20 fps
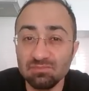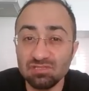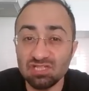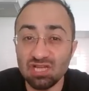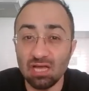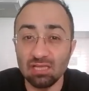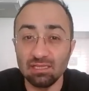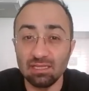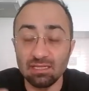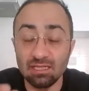
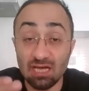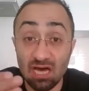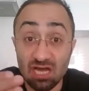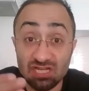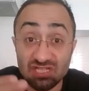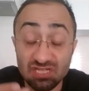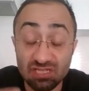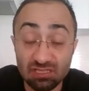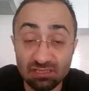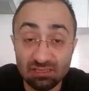Şahları
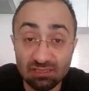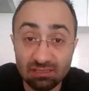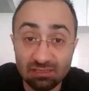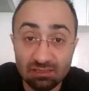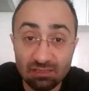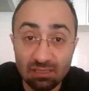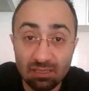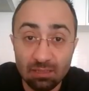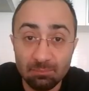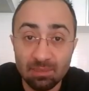
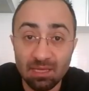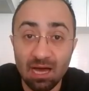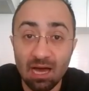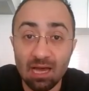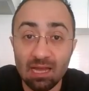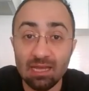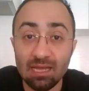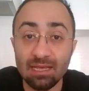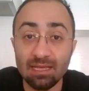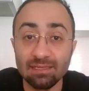karşılıklı bir
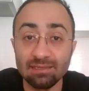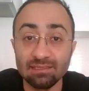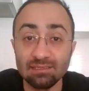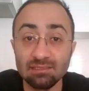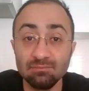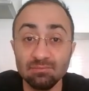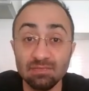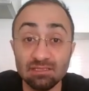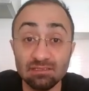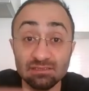hale
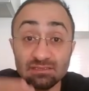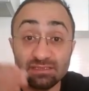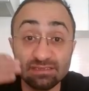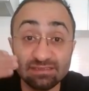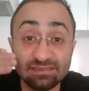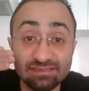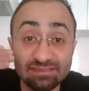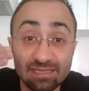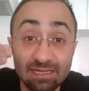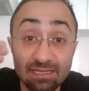getirdiğimde
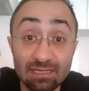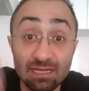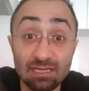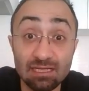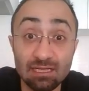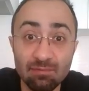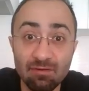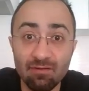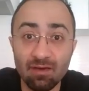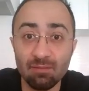sırayı
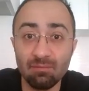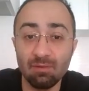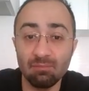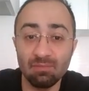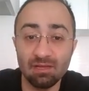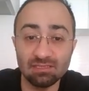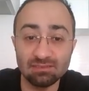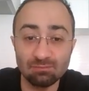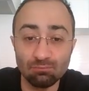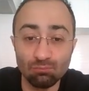rakibe vermem
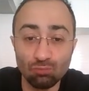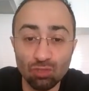lazım.